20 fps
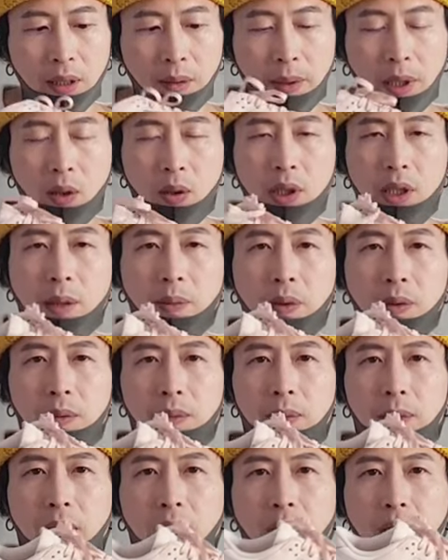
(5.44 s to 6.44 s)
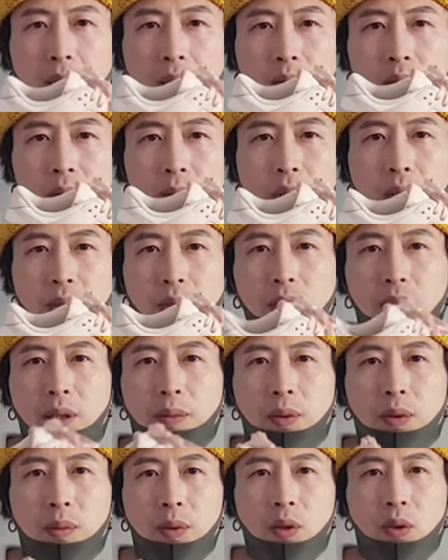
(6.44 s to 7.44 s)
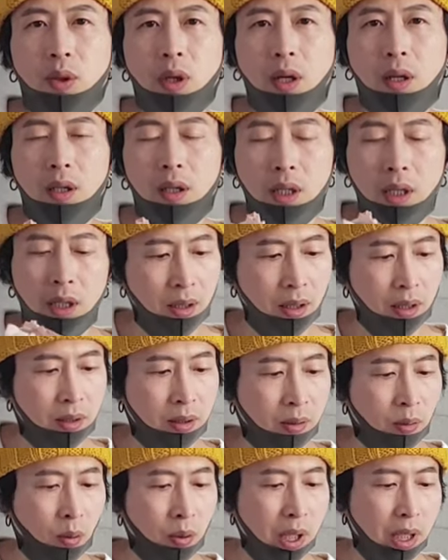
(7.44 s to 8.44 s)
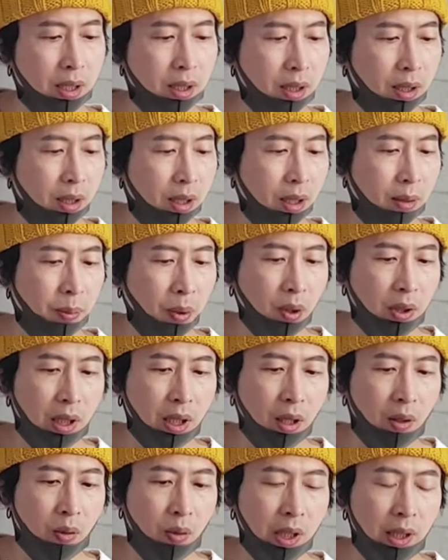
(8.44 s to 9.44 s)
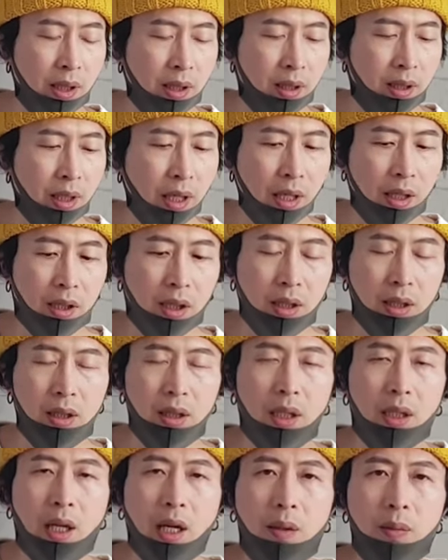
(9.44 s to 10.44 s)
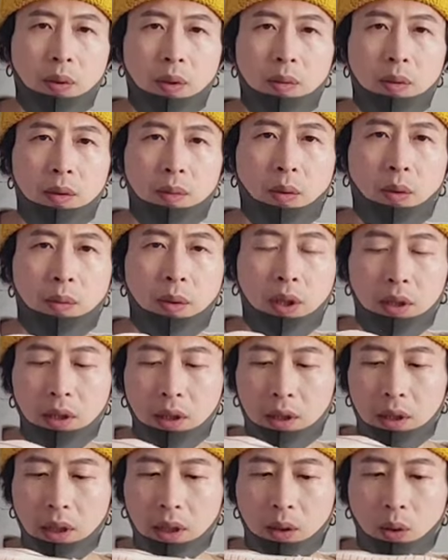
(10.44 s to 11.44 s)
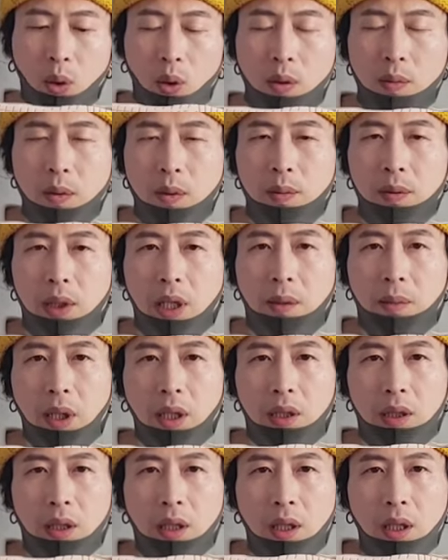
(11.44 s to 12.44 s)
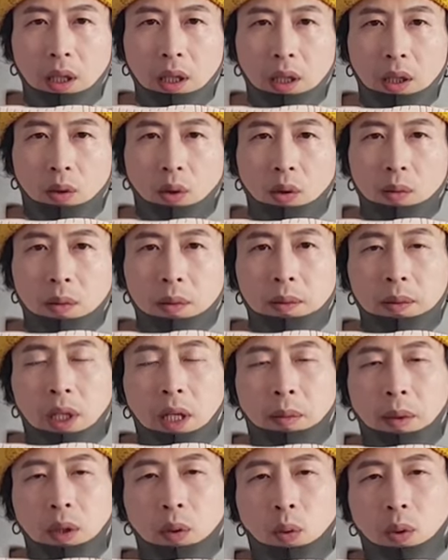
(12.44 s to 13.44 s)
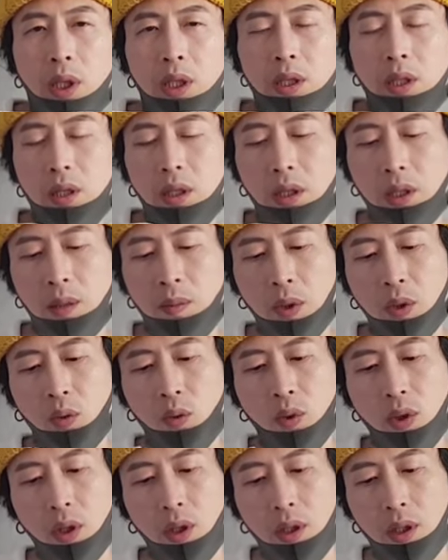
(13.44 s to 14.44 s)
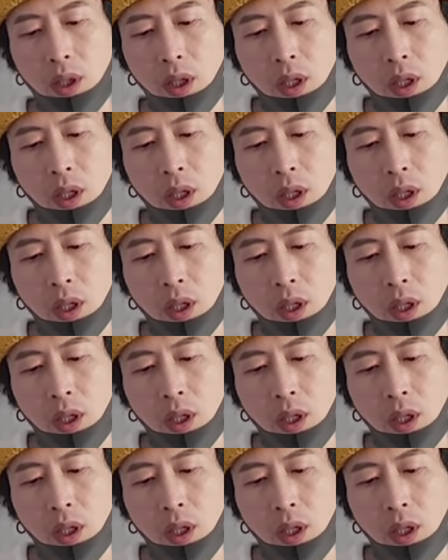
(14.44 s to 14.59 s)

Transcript: 바로 이 제품입니다 우먼스 제품이고요 오렌지 펄이라고 했는데 실제 상품을 보면은 이 솔 부분에만 솔 부분에만 오렌지 느낌이 있고요